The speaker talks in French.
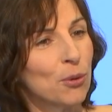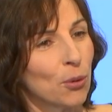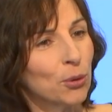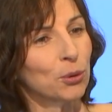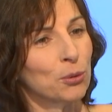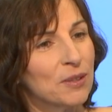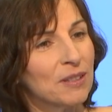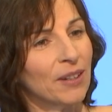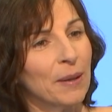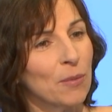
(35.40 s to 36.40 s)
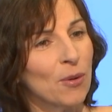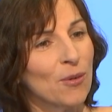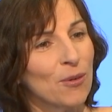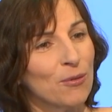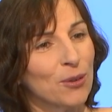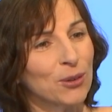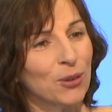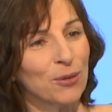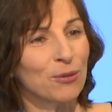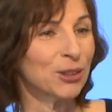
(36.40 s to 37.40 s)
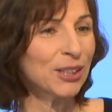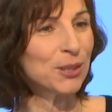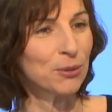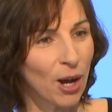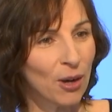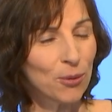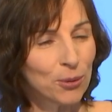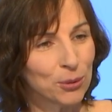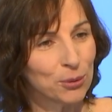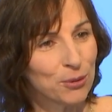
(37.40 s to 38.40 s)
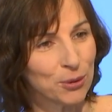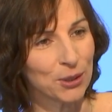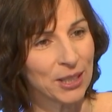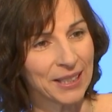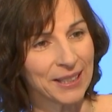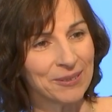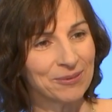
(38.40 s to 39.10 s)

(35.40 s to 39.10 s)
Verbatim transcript: qu'on retrouve C'est vraiment euh, votre, votre histoire qu'on retrouve sur scène Oui,